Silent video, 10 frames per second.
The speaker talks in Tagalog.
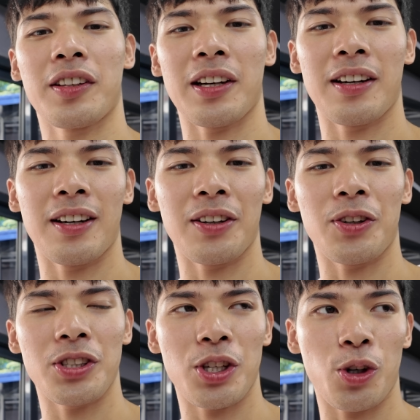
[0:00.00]
isang
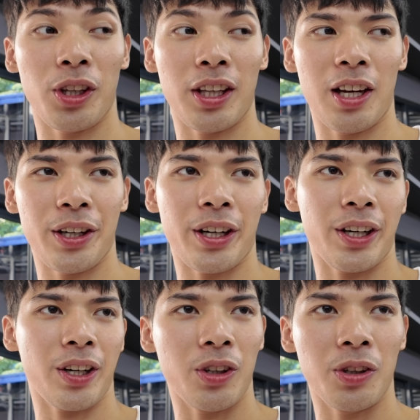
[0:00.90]
kotse ko, yung daily
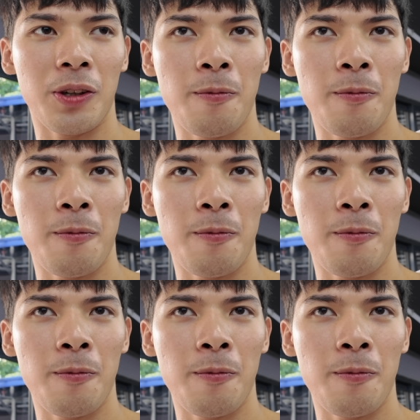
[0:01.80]
car ko,